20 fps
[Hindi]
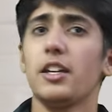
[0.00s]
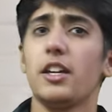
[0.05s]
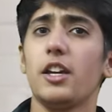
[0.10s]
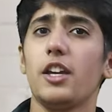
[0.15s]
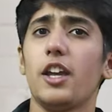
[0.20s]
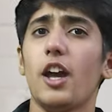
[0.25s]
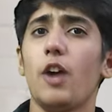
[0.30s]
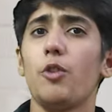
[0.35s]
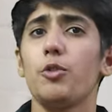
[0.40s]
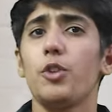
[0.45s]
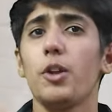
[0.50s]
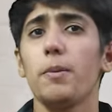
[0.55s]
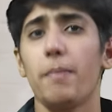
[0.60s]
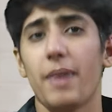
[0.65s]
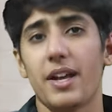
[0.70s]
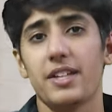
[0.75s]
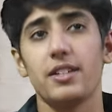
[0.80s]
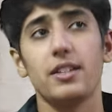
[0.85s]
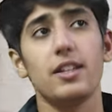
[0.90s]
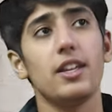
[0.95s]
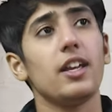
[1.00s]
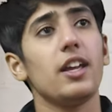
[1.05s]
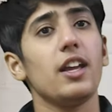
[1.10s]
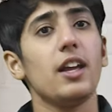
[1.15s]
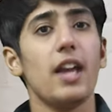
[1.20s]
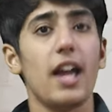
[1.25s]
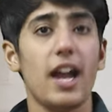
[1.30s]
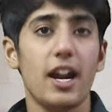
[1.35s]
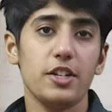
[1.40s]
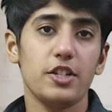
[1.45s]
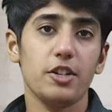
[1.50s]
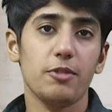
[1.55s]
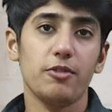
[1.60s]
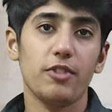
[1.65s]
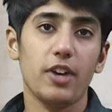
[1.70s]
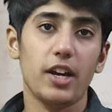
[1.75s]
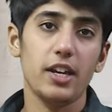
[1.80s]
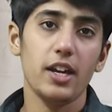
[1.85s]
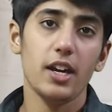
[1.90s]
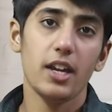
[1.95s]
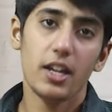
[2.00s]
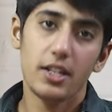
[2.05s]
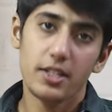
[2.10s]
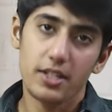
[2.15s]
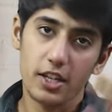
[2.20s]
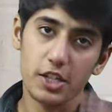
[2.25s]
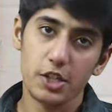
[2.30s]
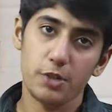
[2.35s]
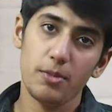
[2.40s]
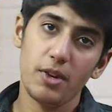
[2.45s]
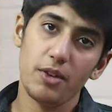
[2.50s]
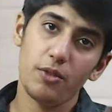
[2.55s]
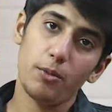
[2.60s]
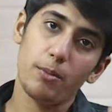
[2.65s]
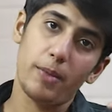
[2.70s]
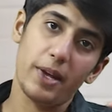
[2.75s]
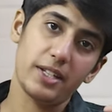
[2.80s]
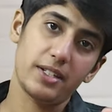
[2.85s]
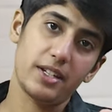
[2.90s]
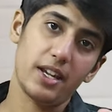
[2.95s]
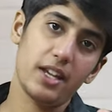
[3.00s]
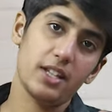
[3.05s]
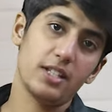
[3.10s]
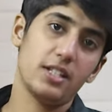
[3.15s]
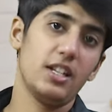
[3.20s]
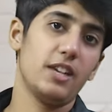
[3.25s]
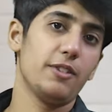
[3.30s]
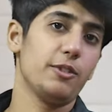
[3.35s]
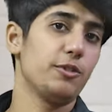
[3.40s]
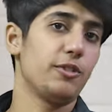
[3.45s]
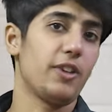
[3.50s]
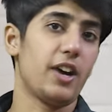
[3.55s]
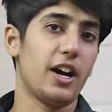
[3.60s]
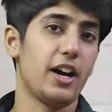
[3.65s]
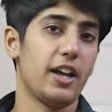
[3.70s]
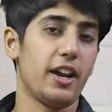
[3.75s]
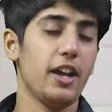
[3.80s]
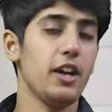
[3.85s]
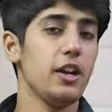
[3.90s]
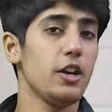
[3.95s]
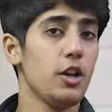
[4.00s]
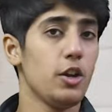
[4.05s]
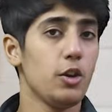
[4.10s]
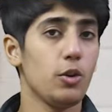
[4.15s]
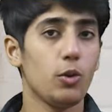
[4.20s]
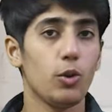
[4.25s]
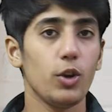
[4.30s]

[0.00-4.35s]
कि क्या उन्होंने पैसे दे के ये ऐड छपवाई है या सच में वो बेस्ट है इसलिए वो वहाँ आ रहा है